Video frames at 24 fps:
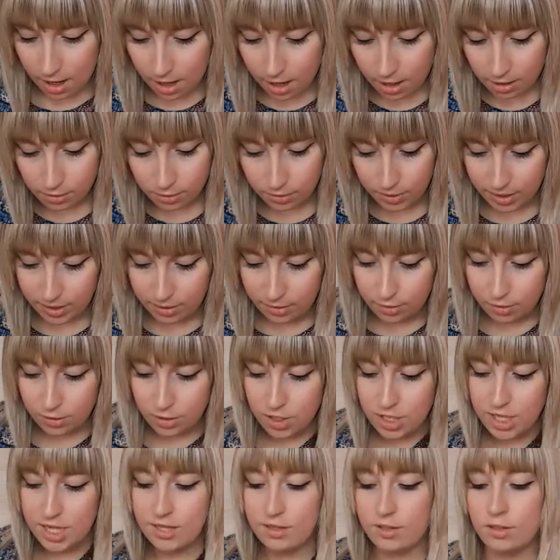Ensuite,
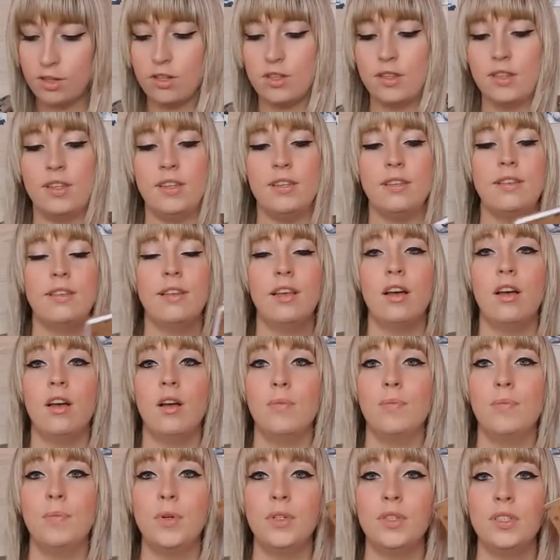j'ai ceci. C'est
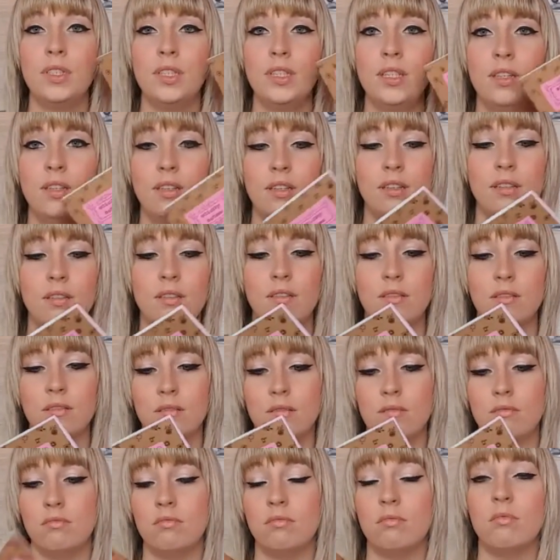un petit
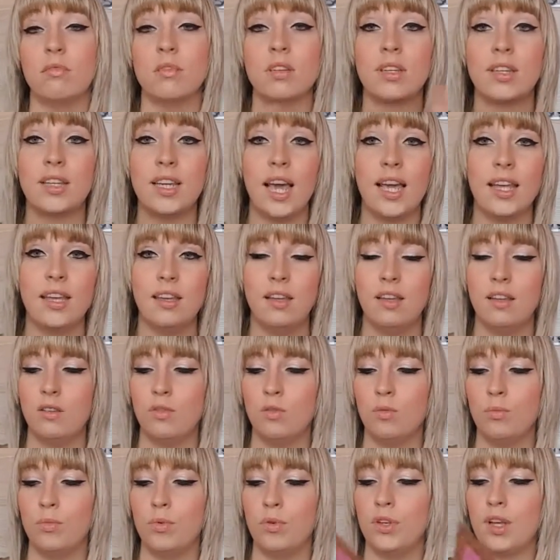cahier
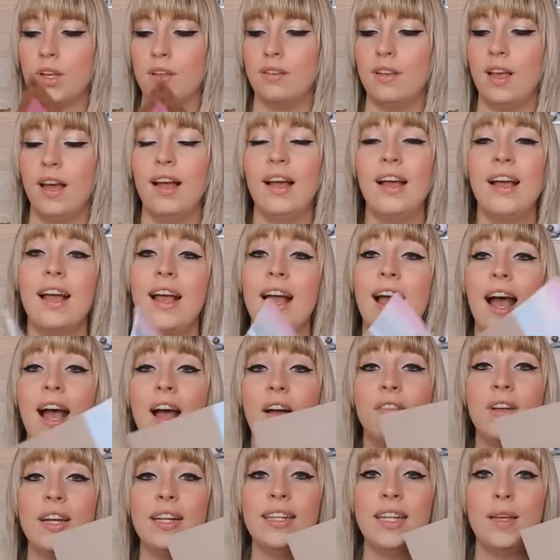si on peut dire ça
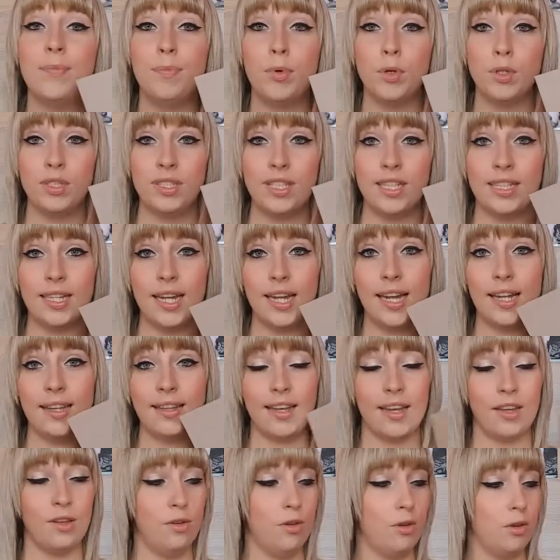avec des post-it à
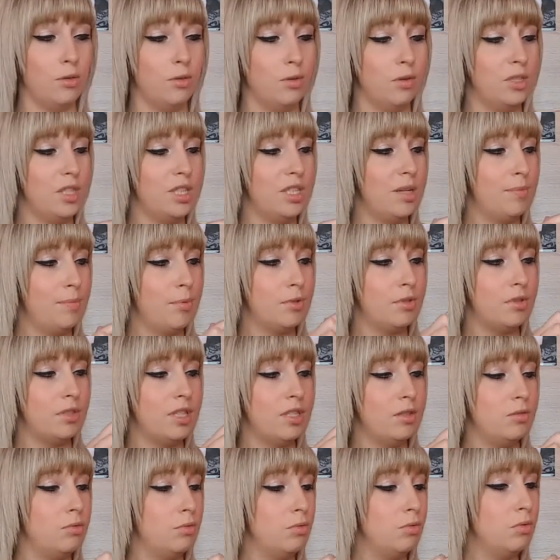l'intérieur donc j'ai des
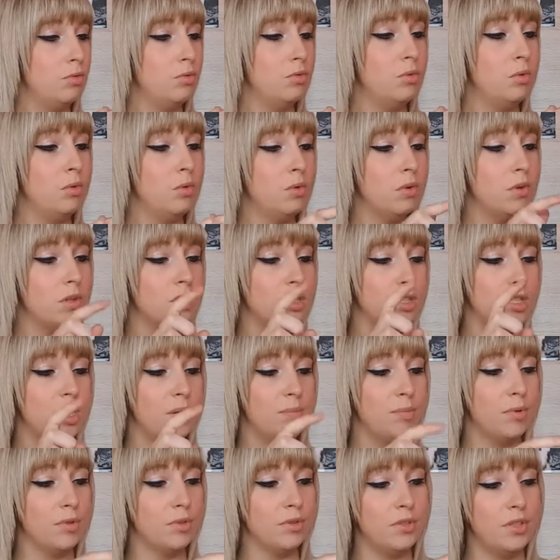post-it tout doux euh, j'ai
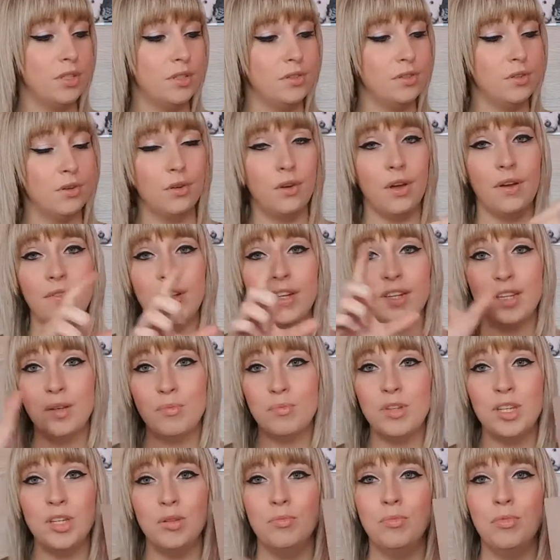des post-it euh, avec des
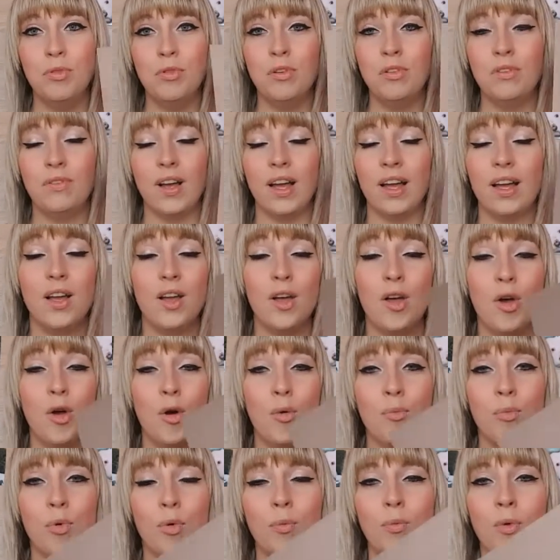petites bulles
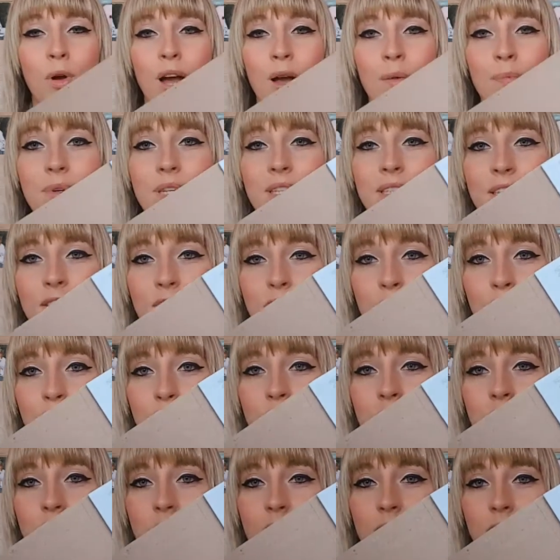pour me rappeler des
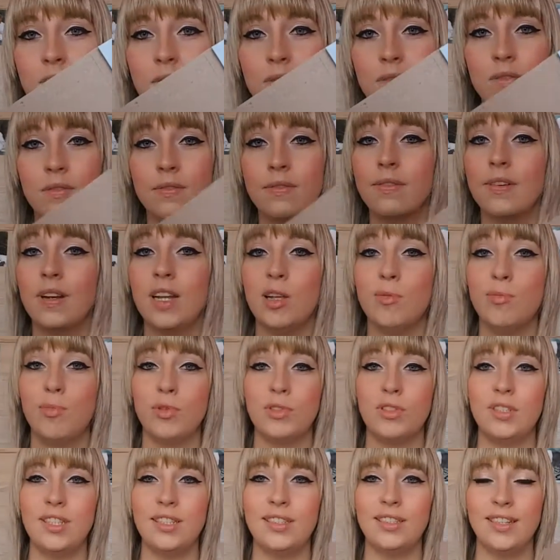choses les
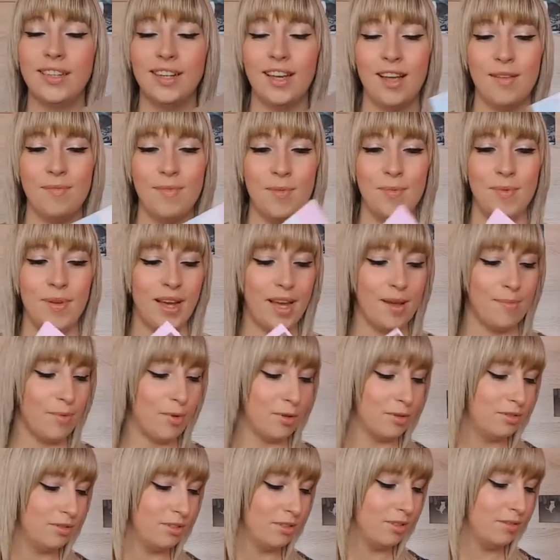post-it c'est quand même hyper
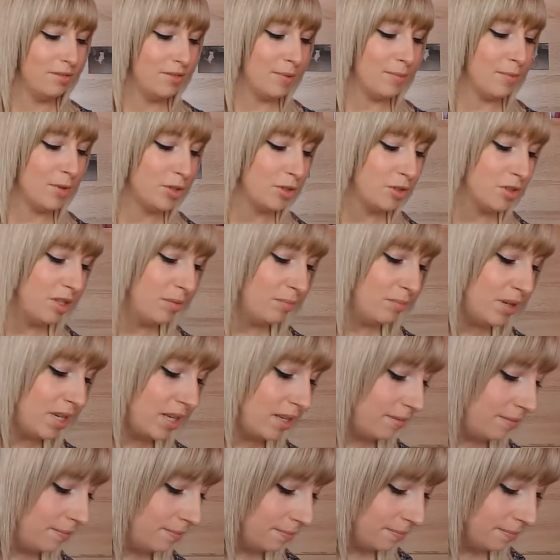important moi j'en ai
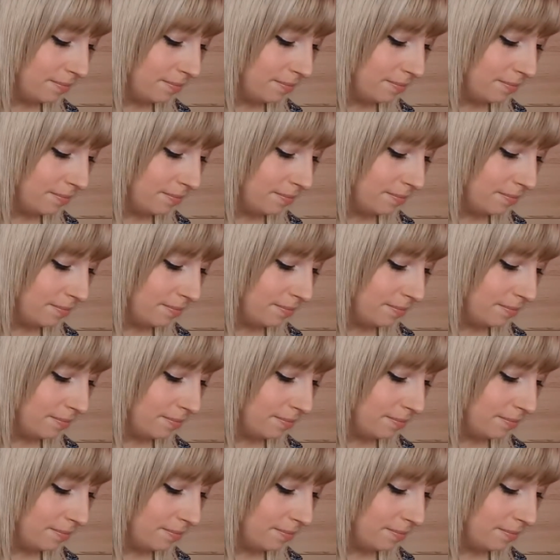plein